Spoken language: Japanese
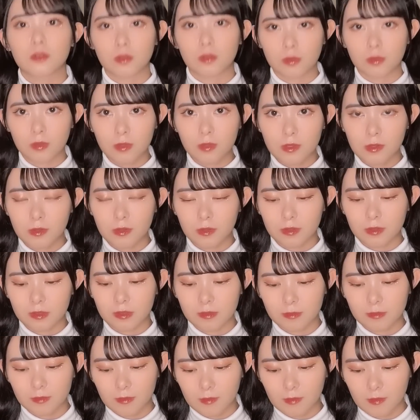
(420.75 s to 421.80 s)
と、
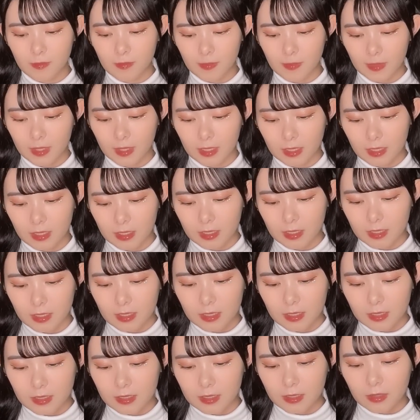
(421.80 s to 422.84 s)

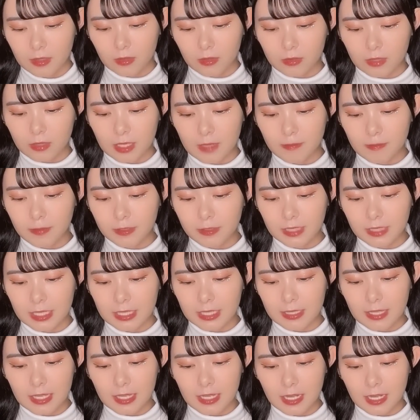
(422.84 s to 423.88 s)
大人っぽくなり
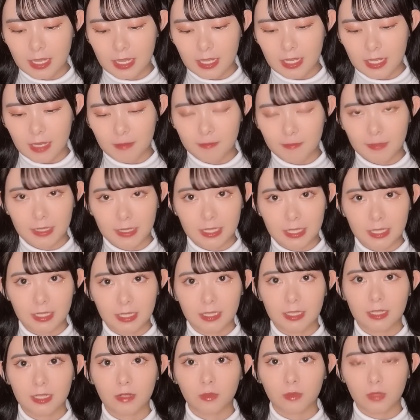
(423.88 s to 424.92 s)
たいね、やっぱり。
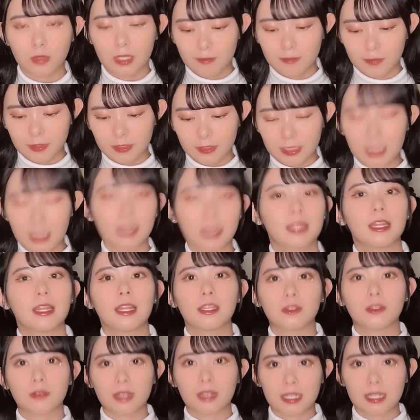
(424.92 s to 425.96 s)
大人っぽくなりたい
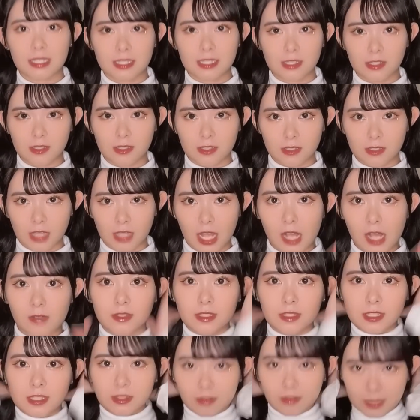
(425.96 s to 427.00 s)
とか言いつつ、
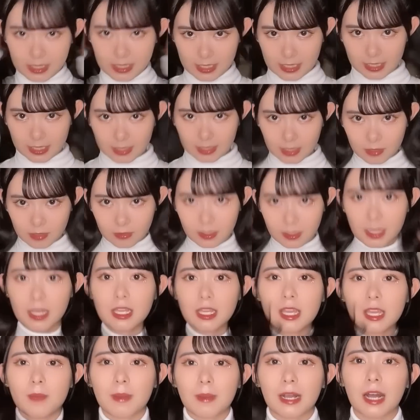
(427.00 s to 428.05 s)
ハーフツインとかしちゃってる。やっ
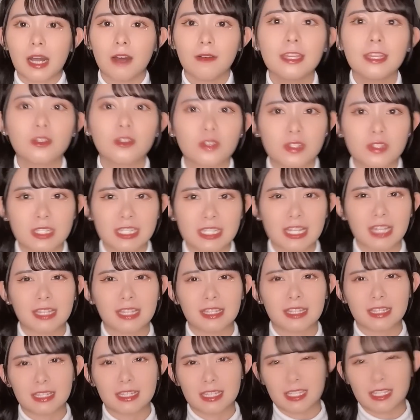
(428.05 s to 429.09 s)
ぱ可愛いの好きな
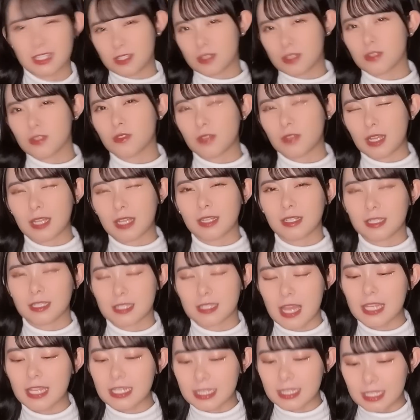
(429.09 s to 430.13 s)
んですよ、なんか
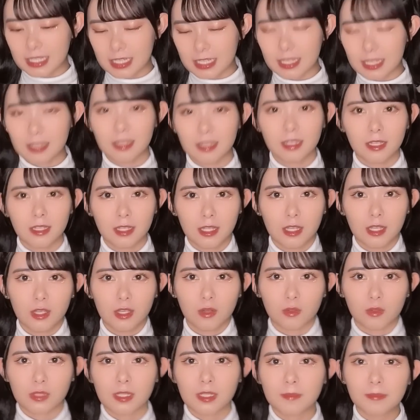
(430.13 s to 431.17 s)
最近。
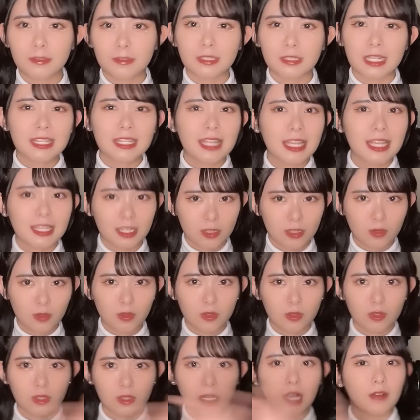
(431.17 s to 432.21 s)
大人っぽくなりたいけ
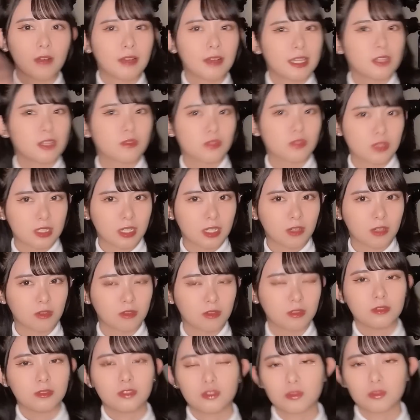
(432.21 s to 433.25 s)
ど、可愛いの好きなの。
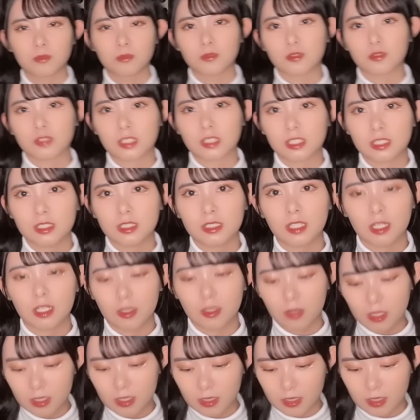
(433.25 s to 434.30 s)
ちょっと難しいけど、
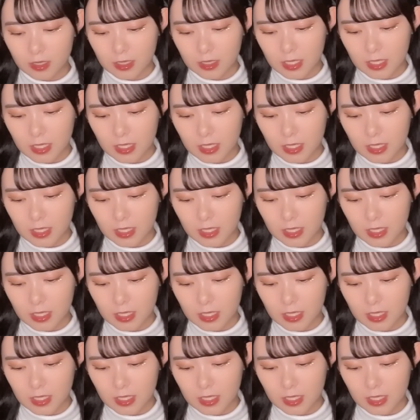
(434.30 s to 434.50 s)
だ